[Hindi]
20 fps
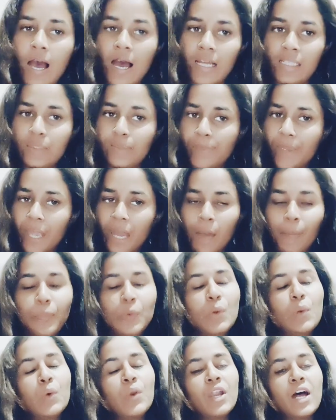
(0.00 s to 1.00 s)
आज मैं
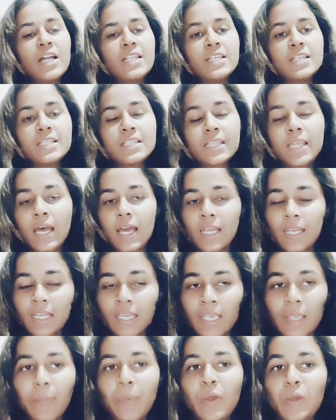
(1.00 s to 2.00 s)
आपको राजस्थान
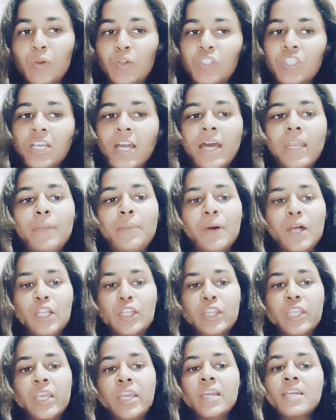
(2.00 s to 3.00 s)
के बेरोजगारी
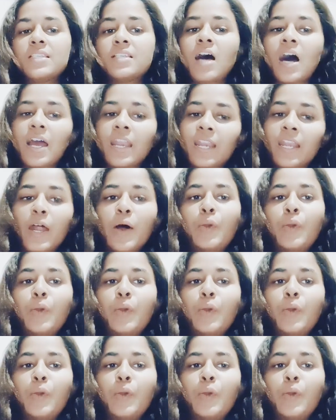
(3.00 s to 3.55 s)
भर्ती के सारे